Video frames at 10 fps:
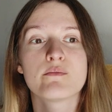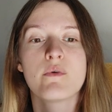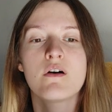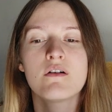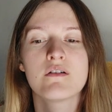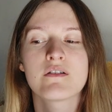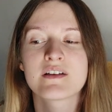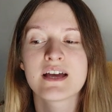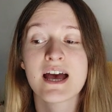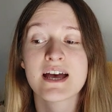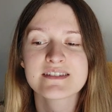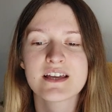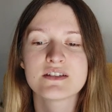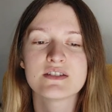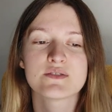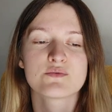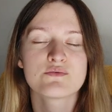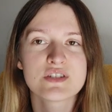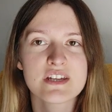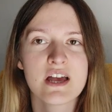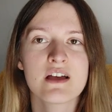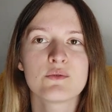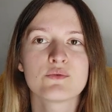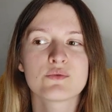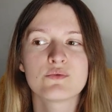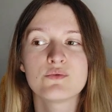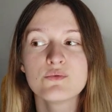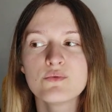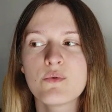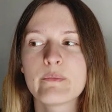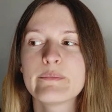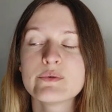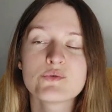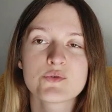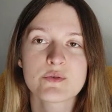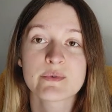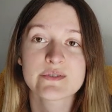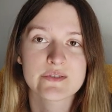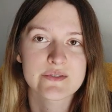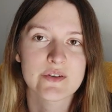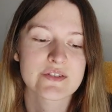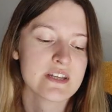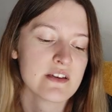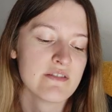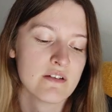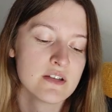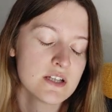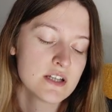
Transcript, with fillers: comment grâce à des soutiens autour de nous on peut justement s'en sortir enfin